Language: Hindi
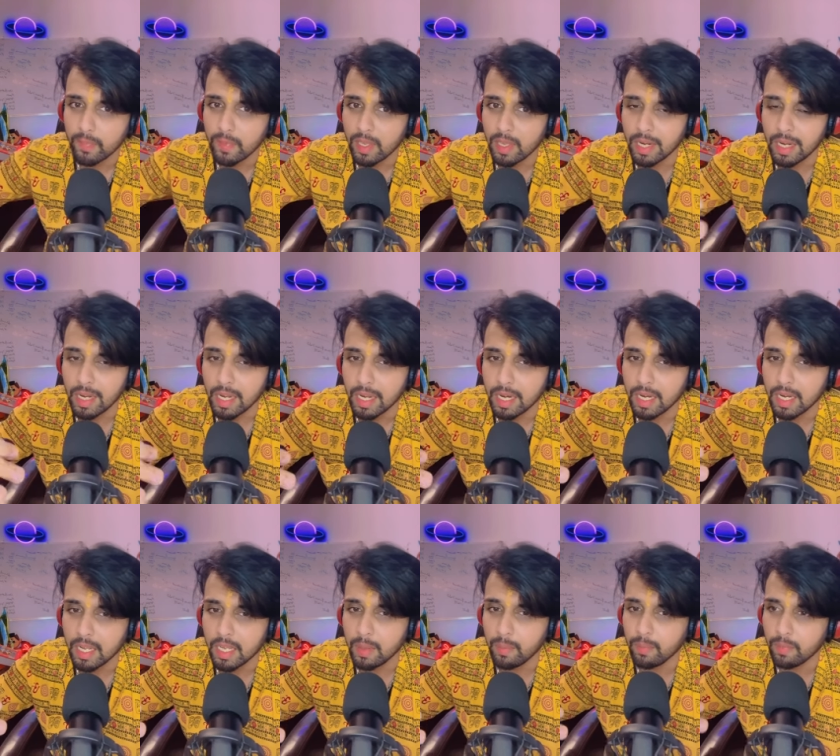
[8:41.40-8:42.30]
क्रिएटिंग अ
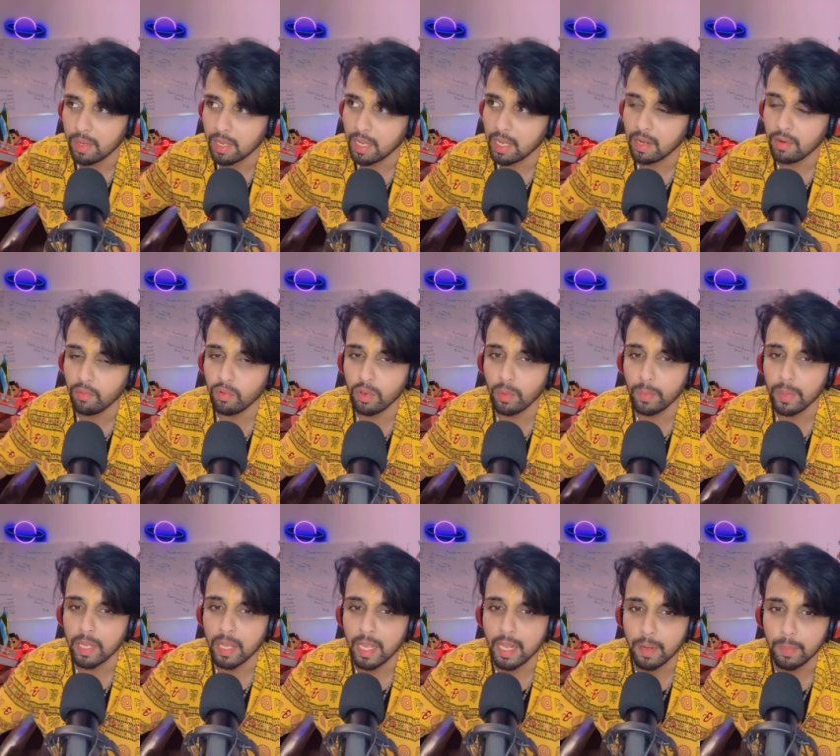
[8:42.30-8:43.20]
टीम एंड विल
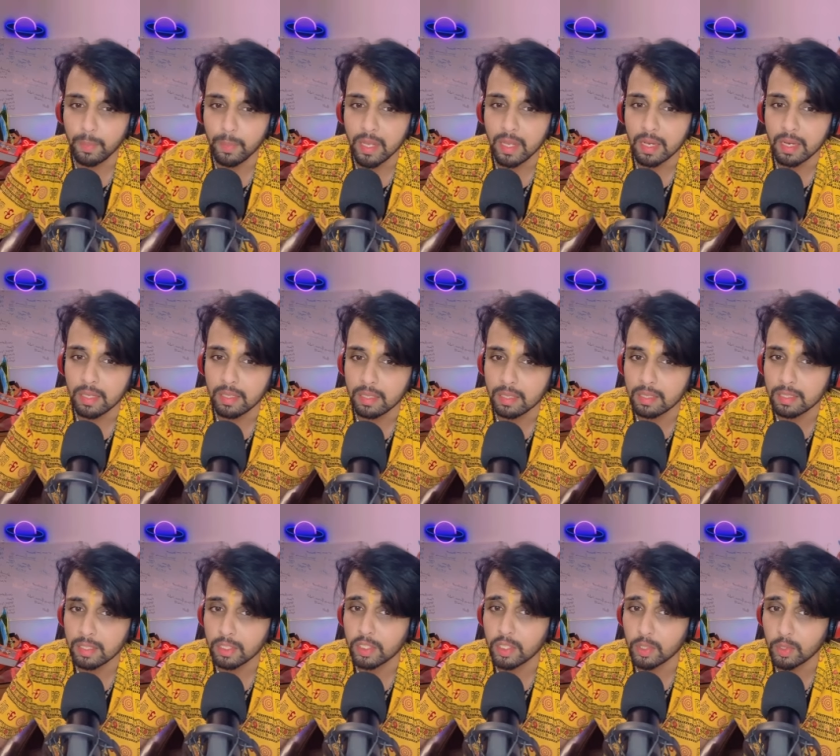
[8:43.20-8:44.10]
बी हेल्पिंग
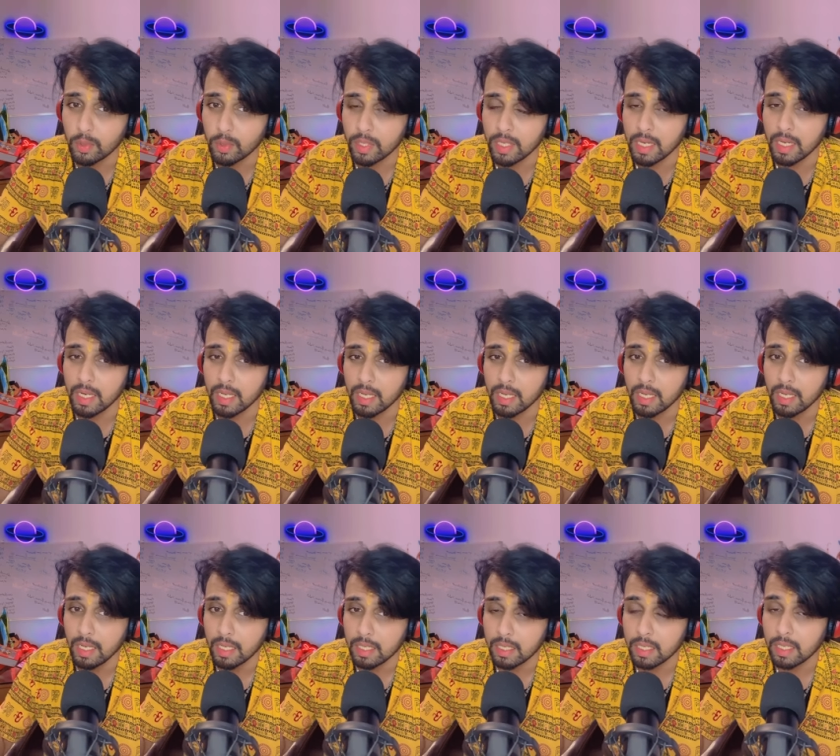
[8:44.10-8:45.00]
अदर्स जिनको नीड है
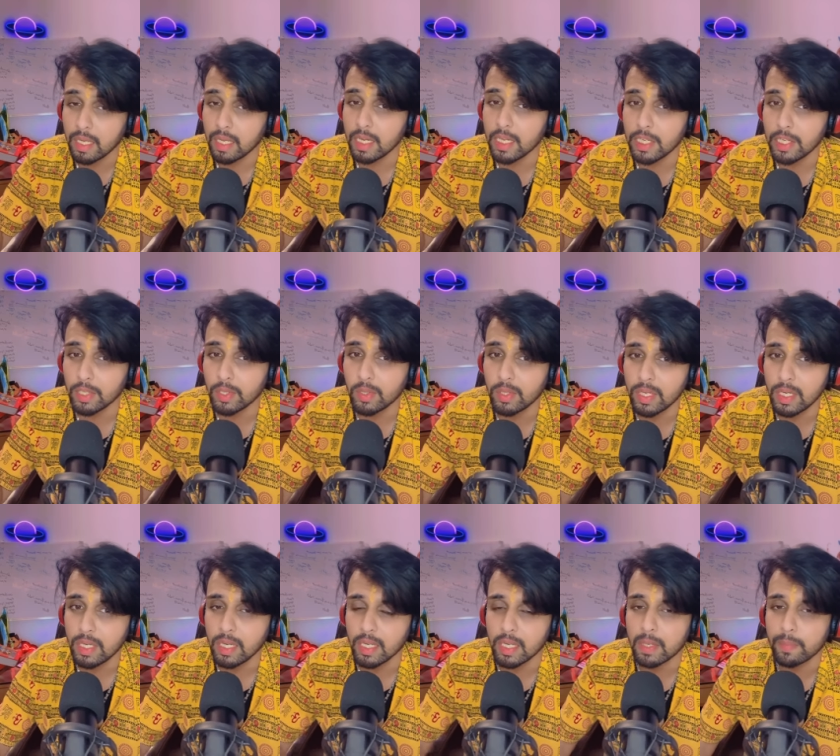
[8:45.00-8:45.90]
रियली जिनको
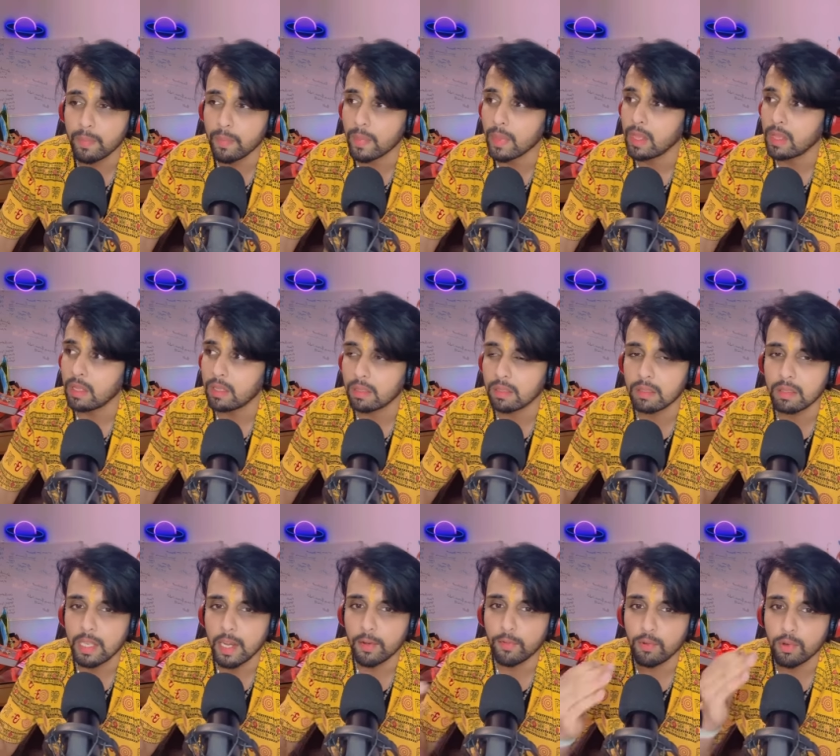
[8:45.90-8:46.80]
नीड है तो
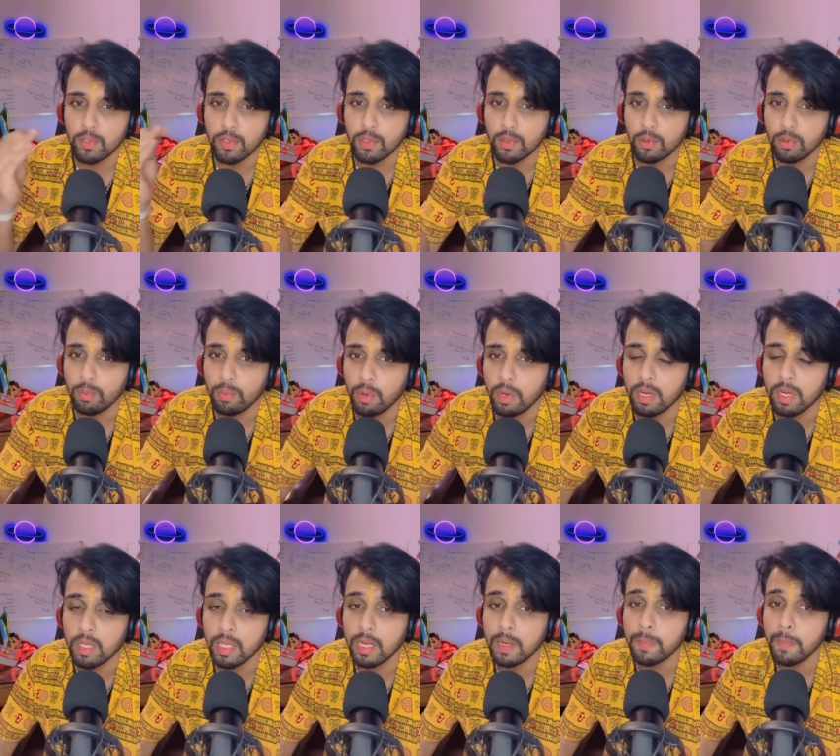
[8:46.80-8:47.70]
दैट वॉज द होल
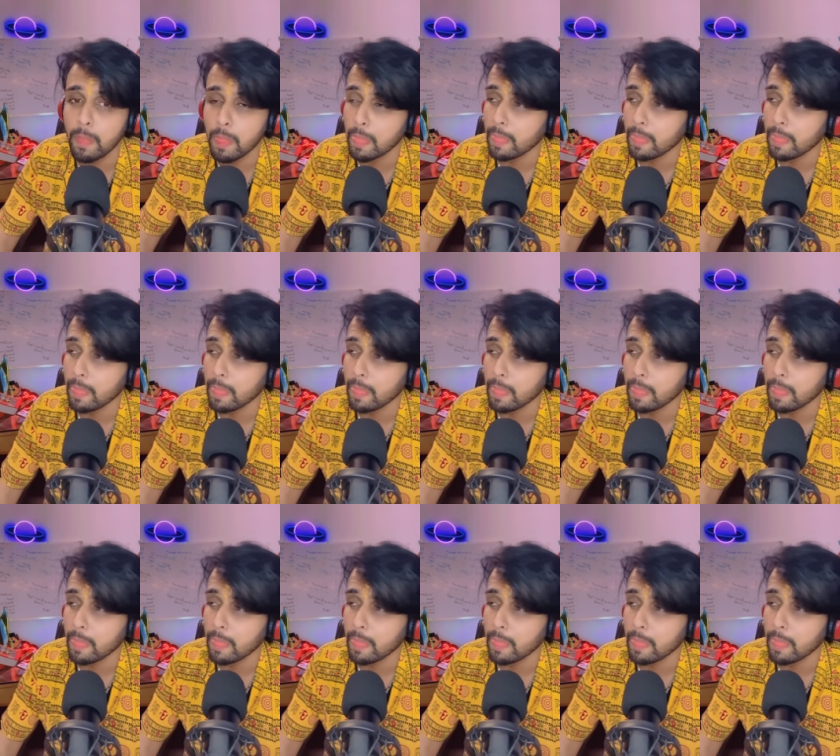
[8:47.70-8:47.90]
पॉइंट देन